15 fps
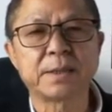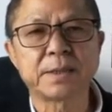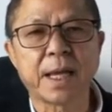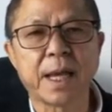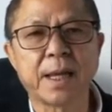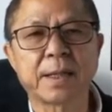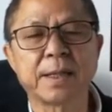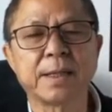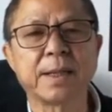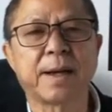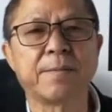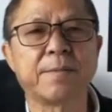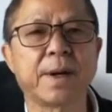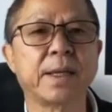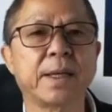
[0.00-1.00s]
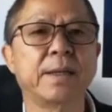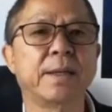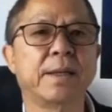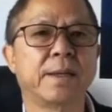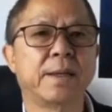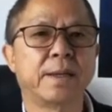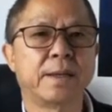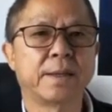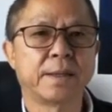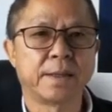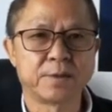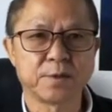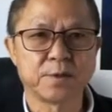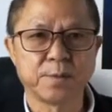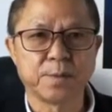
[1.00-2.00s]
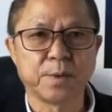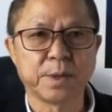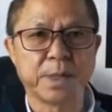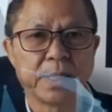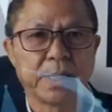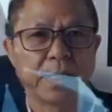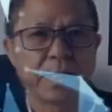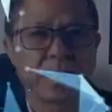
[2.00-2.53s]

เอาไปดาวบ้านได้อย่างน้อย